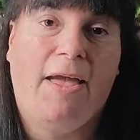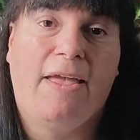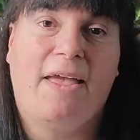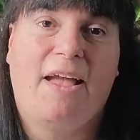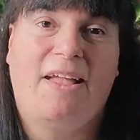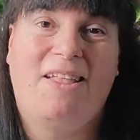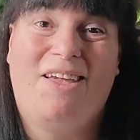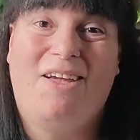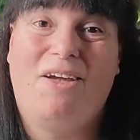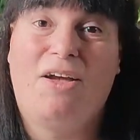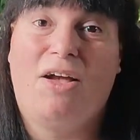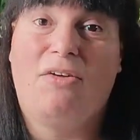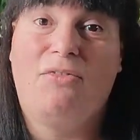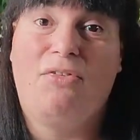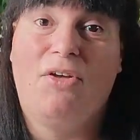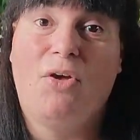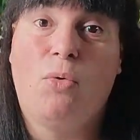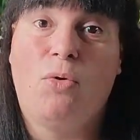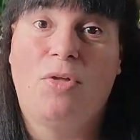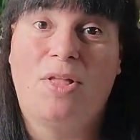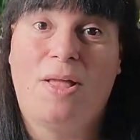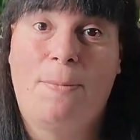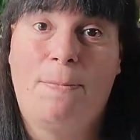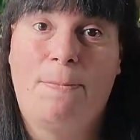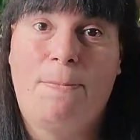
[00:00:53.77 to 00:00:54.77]
Il y a des cafés
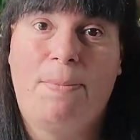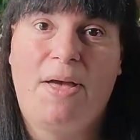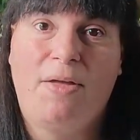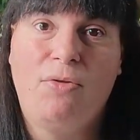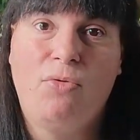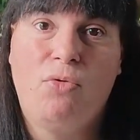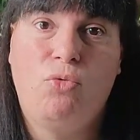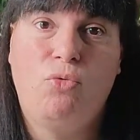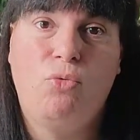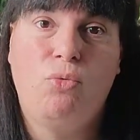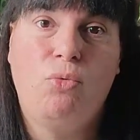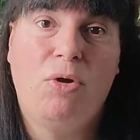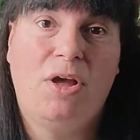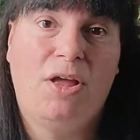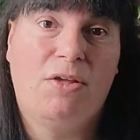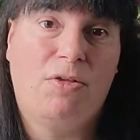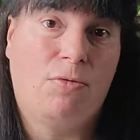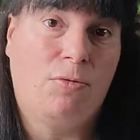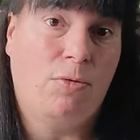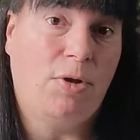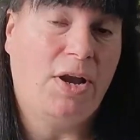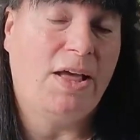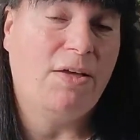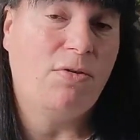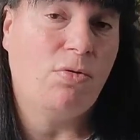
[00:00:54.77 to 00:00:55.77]
qu'on n'aime pas du tout, et
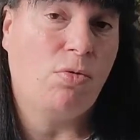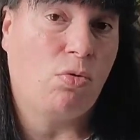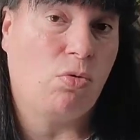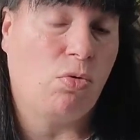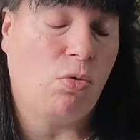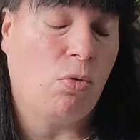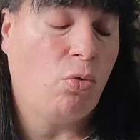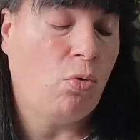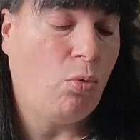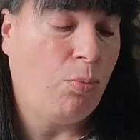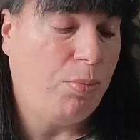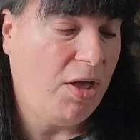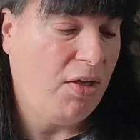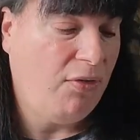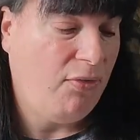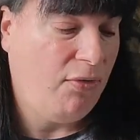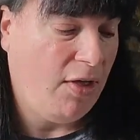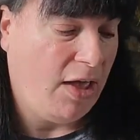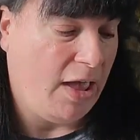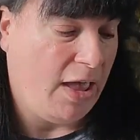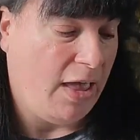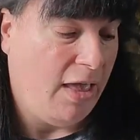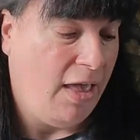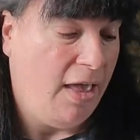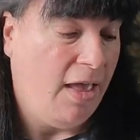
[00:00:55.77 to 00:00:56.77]
ceux-là, ce sont nos
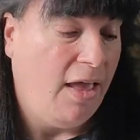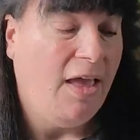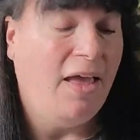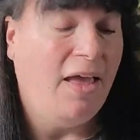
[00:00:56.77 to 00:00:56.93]
préférés.